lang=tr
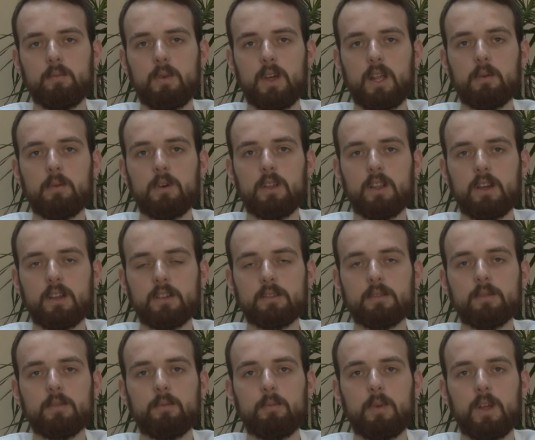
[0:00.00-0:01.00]
Merhabalar,
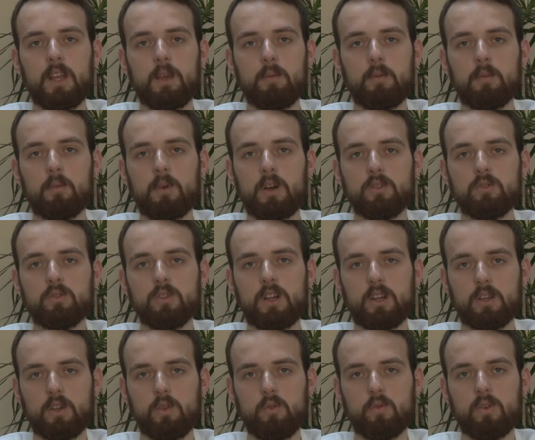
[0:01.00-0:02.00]
ben Emre Macun,
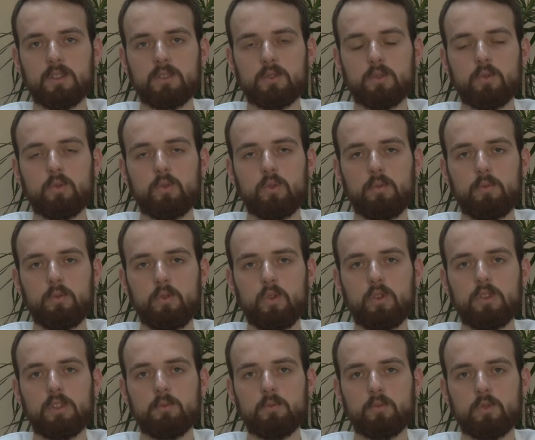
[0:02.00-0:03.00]
Arge Animasyon Kulübü
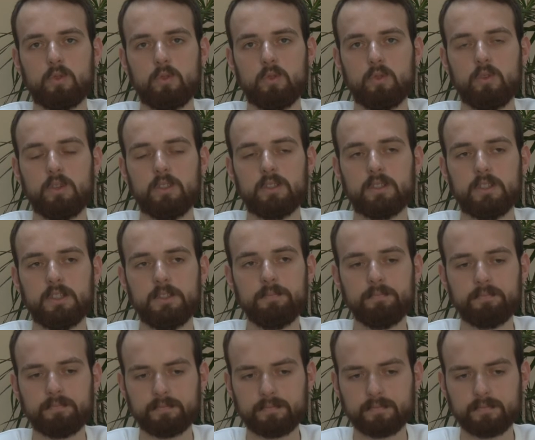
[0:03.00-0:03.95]
Yönetim Kurulu üyesiyim.